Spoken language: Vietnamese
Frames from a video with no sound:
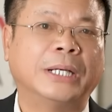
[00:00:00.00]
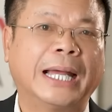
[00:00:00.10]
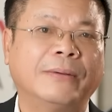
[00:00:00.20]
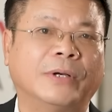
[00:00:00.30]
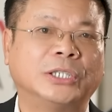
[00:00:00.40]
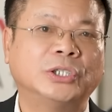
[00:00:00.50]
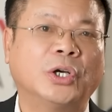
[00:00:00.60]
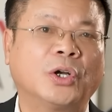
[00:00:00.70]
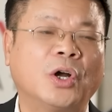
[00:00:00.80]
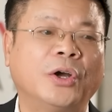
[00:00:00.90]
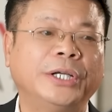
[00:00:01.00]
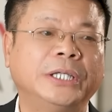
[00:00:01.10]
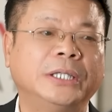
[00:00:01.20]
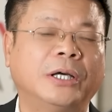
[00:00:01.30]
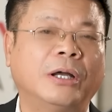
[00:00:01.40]
khác và cho coi
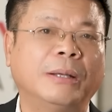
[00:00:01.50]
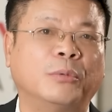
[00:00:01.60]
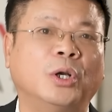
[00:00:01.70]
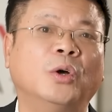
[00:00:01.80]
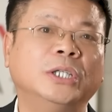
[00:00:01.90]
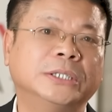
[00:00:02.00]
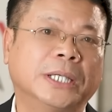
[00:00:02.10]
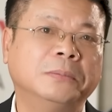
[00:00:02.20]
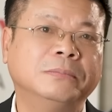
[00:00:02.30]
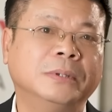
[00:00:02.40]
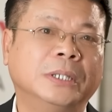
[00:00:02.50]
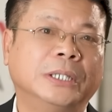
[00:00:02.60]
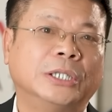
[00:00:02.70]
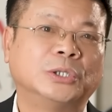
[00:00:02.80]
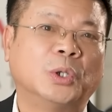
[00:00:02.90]
như đó là một lối sống.
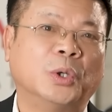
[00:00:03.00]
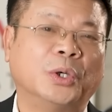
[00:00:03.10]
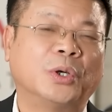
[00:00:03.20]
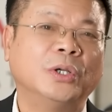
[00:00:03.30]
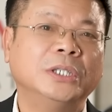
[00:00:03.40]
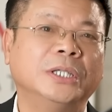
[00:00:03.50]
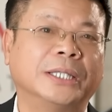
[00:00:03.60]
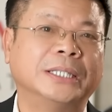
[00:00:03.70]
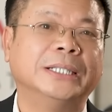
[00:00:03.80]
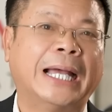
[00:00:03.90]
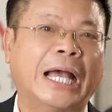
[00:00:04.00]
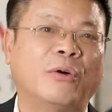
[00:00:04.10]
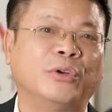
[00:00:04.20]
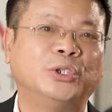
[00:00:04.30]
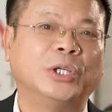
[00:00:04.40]
Rồi có những người tự
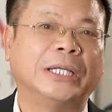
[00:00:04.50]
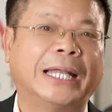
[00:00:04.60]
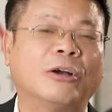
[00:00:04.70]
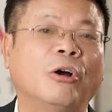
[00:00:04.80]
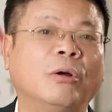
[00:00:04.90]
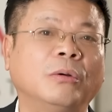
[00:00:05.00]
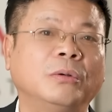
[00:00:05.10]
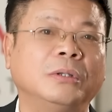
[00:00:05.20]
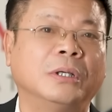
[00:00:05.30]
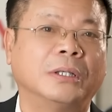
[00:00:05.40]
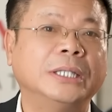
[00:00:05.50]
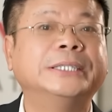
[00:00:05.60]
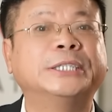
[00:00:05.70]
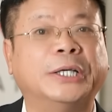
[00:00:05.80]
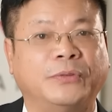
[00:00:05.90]
hào về chuyện đã có được lên
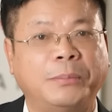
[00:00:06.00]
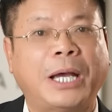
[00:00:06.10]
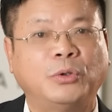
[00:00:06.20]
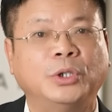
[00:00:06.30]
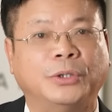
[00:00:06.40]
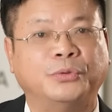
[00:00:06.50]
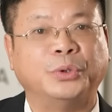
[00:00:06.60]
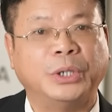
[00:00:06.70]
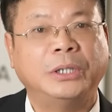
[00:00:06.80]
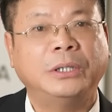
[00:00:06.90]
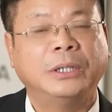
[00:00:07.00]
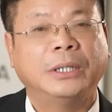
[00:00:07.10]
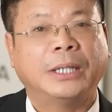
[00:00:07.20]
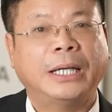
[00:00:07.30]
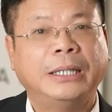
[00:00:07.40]
giường với bao nhiêu người phụ nữ,
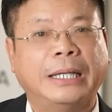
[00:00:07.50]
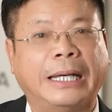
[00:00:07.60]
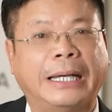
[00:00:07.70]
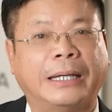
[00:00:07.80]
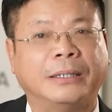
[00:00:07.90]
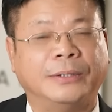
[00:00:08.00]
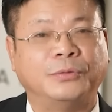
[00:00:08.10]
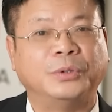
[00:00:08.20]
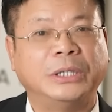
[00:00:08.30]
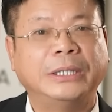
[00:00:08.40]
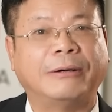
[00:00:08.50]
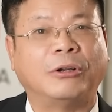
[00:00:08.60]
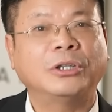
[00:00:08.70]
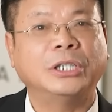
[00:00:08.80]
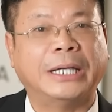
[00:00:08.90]
hay là người phụ nữ nào
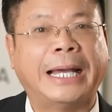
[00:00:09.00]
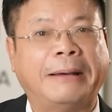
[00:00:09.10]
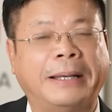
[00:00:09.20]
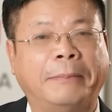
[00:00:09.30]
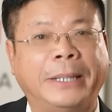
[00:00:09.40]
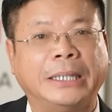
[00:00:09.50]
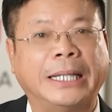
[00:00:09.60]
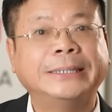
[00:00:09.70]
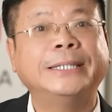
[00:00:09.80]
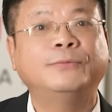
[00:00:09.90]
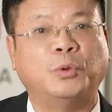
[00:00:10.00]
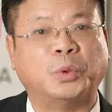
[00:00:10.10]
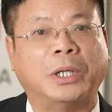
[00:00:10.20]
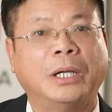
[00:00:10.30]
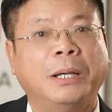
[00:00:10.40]
đó tự hào là mình đã chinh phục
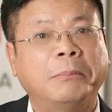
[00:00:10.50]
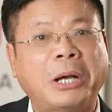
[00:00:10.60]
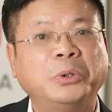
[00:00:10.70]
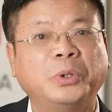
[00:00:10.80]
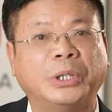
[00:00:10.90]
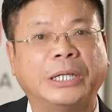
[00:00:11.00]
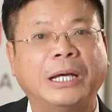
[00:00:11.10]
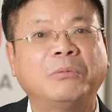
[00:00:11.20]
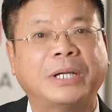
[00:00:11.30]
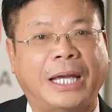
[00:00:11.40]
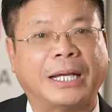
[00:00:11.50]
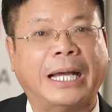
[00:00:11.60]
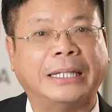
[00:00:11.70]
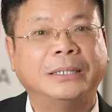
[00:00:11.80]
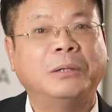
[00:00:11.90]
được bao nhiêu người đàn ông, kể
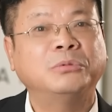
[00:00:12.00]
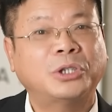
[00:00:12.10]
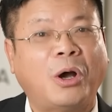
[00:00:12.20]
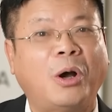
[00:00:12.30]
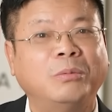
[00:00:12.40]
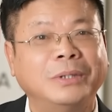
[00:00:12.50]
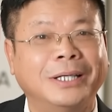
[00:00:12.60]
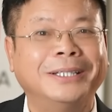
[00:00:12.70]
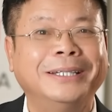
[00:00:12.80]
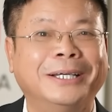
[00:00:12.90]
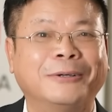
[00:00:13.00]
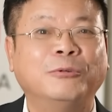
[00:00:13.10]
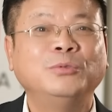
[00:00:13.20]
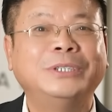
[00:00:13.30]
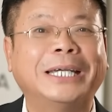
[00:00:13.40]
cả những ông to, ông lớn
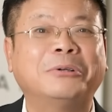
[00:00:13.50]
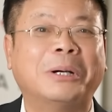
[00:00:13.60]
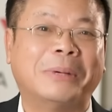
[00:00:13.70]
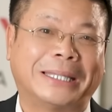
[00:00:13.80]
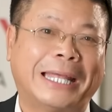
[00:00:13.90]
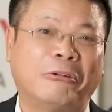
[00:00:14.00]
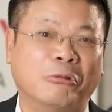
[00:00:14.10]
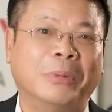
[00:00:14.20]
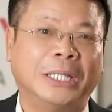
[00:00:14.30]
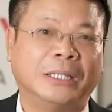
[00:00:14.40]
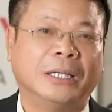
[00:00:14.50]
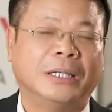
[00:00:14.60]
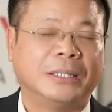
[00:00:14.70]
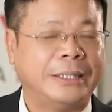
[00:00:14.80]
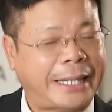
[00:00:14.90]
cũng chết qua bàn tay của mình.
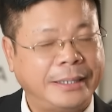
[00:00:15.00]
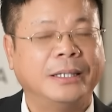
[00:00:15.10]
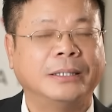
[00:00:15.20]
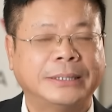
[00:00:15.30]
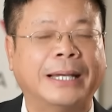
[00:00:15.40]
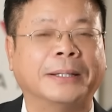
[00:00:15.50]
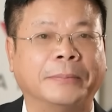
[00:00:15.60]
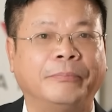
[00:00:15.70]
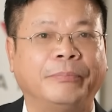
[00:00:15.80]
Thì hãy nhớ rằng